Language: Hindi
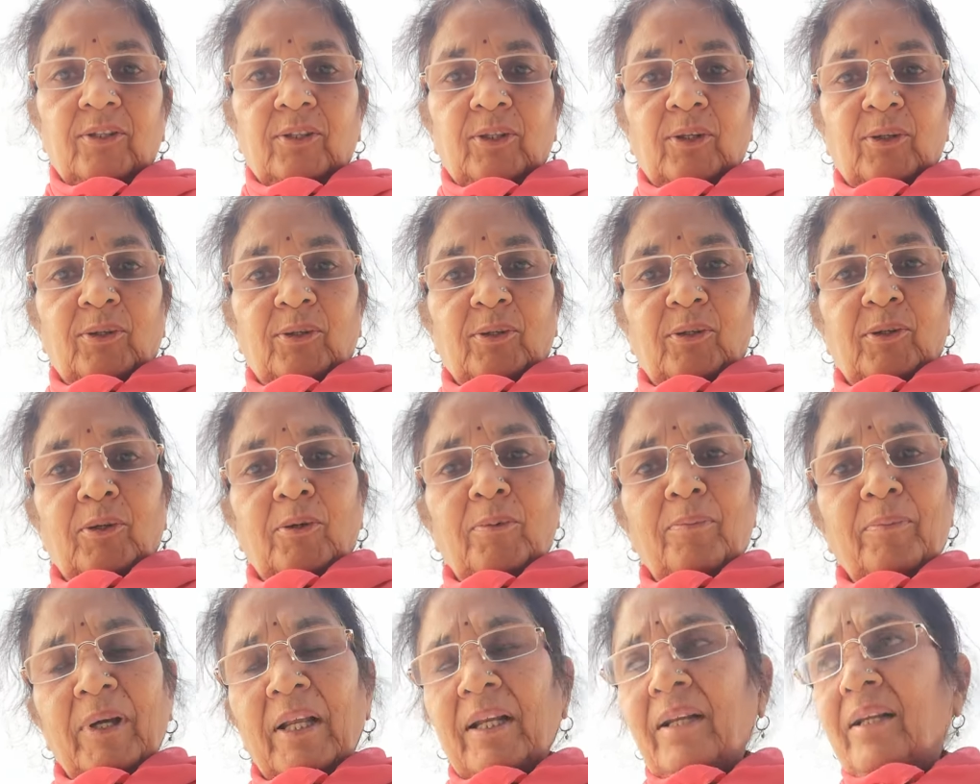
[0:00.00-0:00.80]
तो
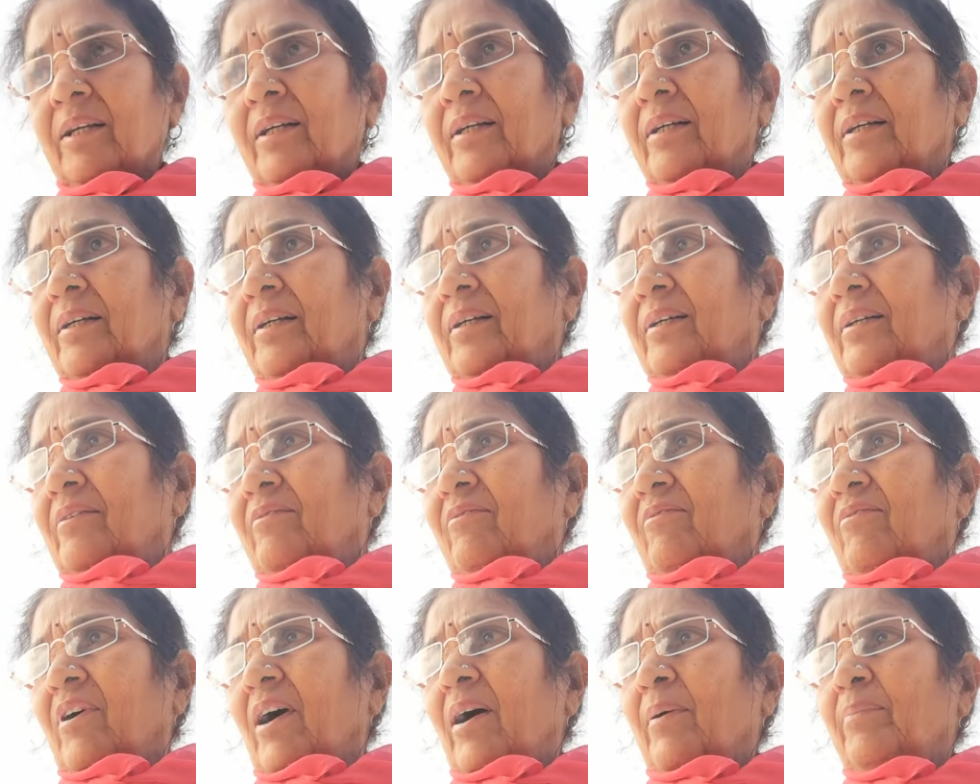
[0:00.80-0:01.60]
मैंने
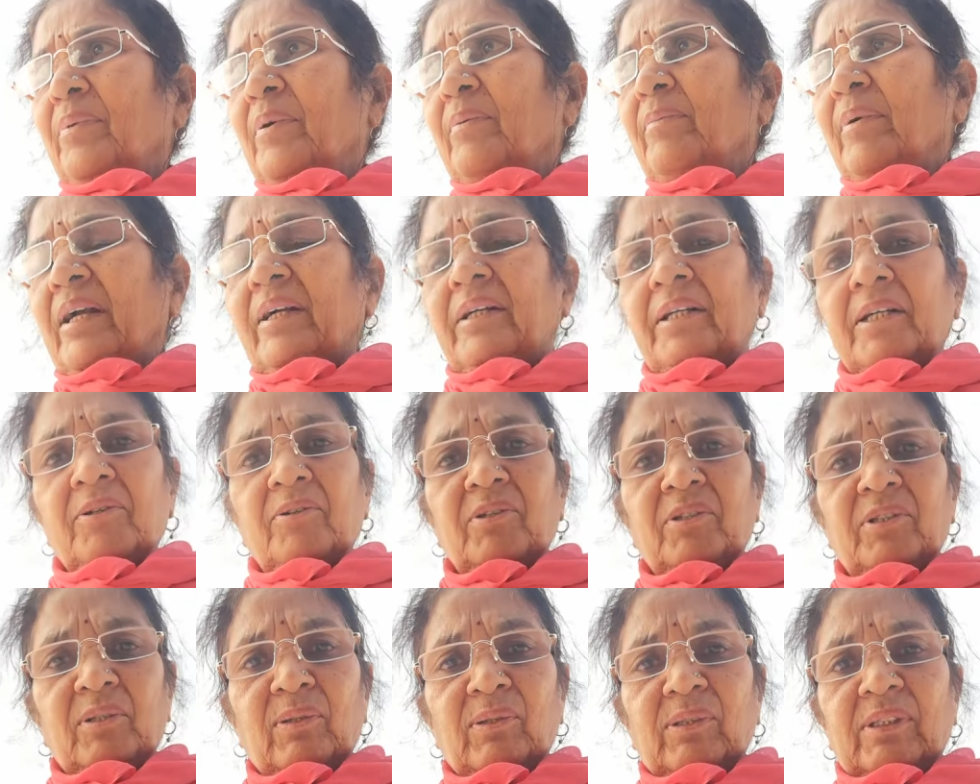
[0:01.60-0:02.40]
वहाँ पे बैठी
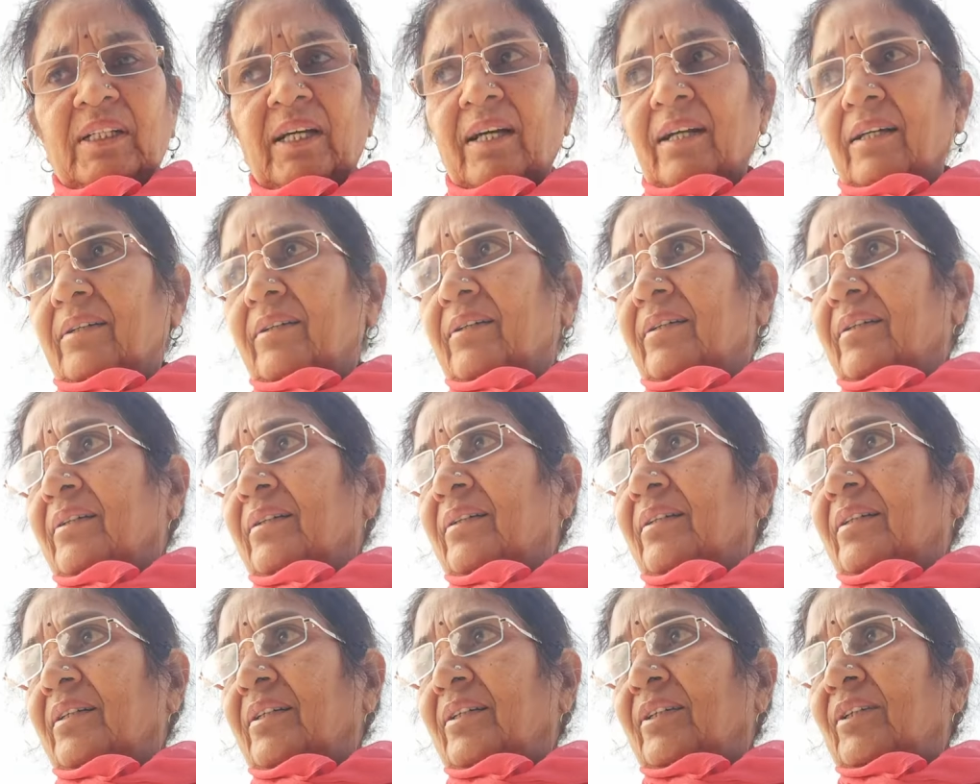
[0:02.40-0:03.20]
हुई दो चार
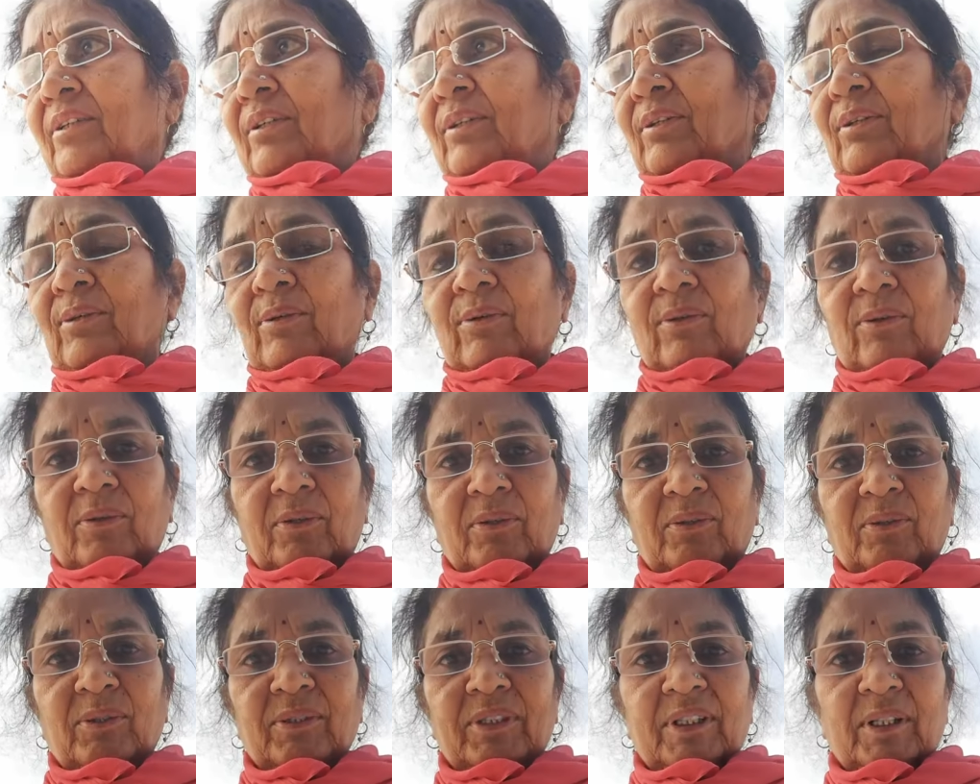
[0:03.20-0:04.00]

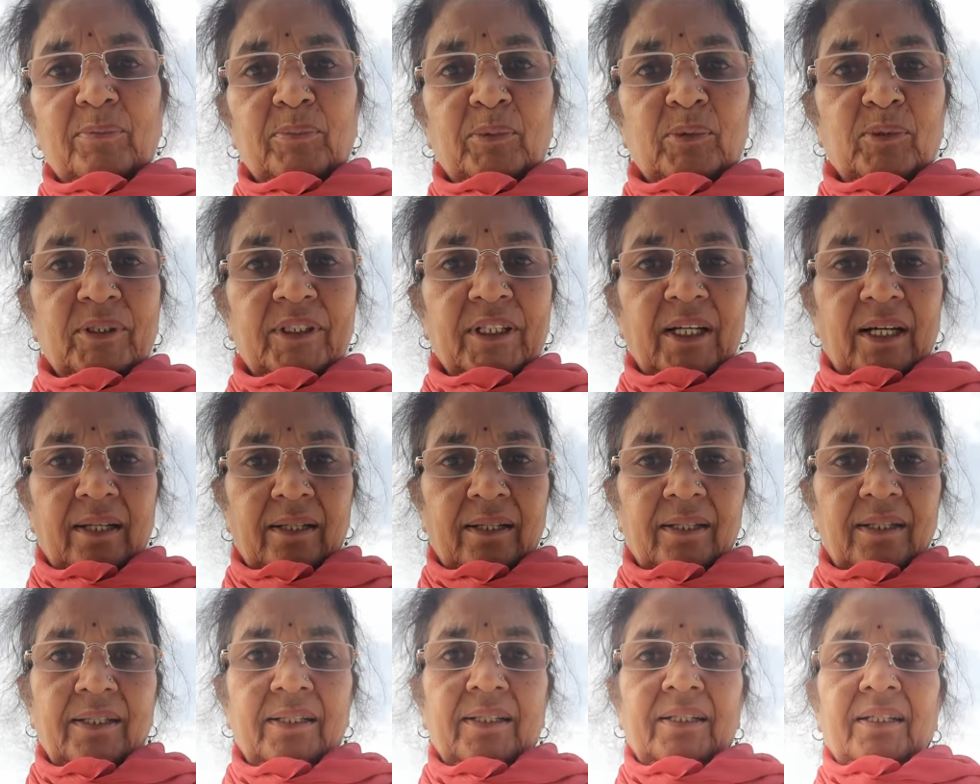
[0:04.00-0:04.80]
औरतों से पूछा
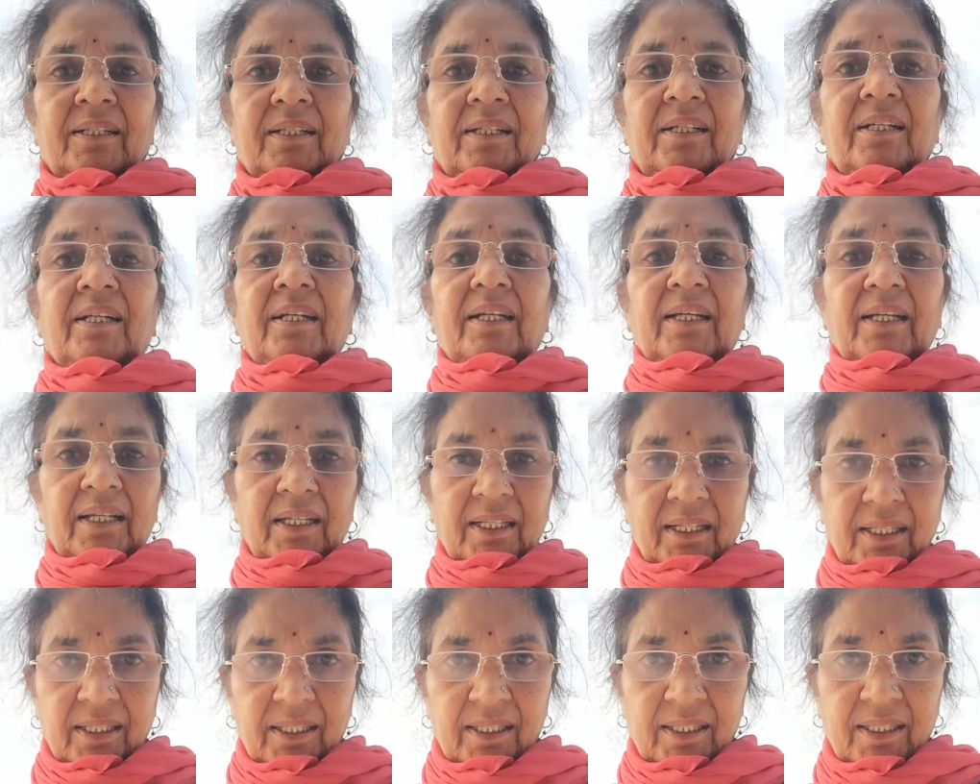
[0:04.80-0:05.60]

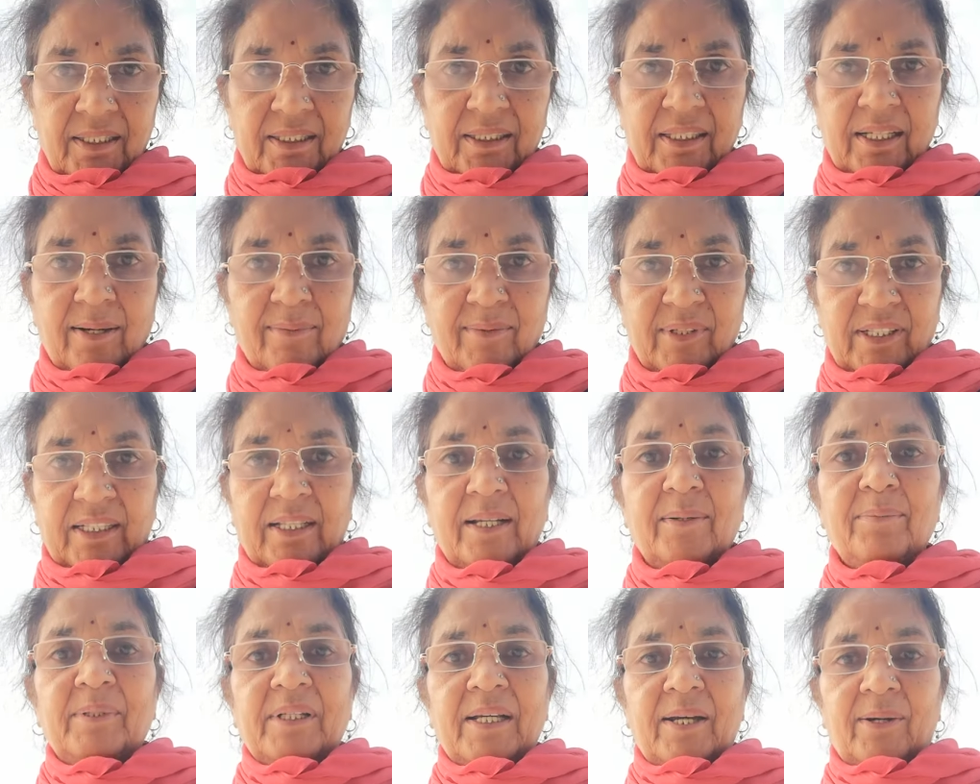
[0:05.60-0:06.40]
कि इसका
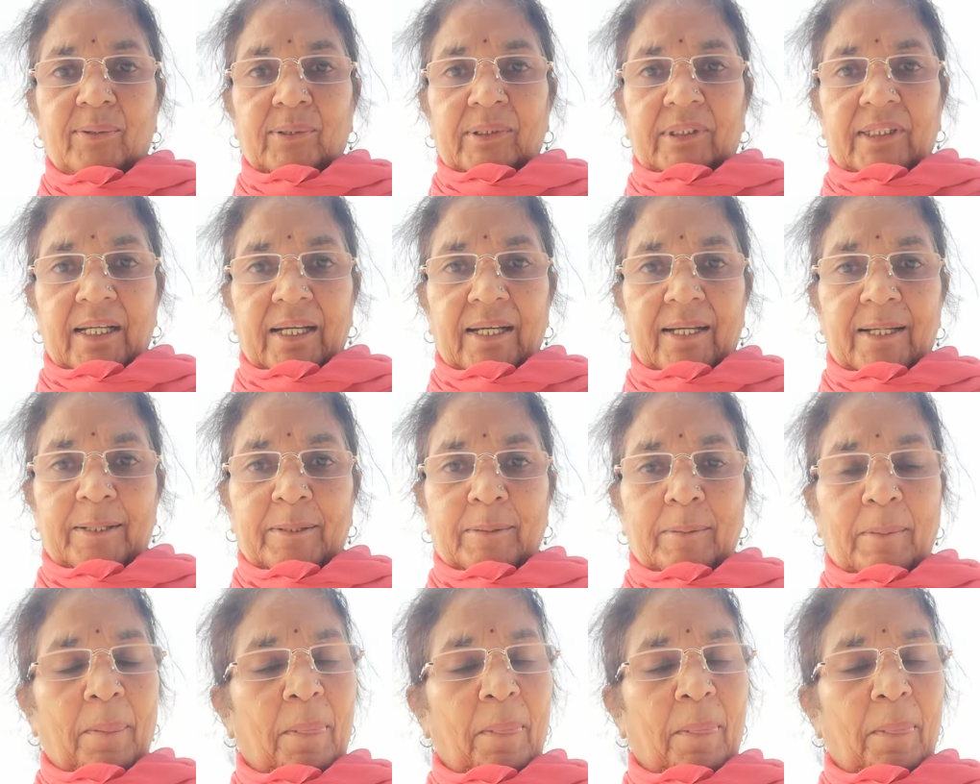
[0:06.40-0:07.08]
मतलब क्या होता है